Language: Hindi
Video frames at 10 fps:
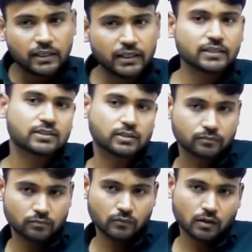ईस्ट
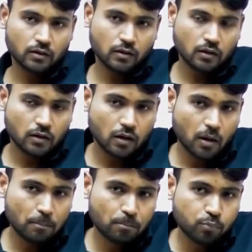
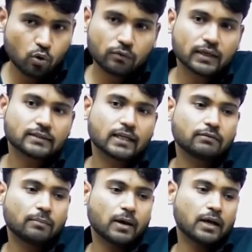हम पूर्व के साथ व्यापार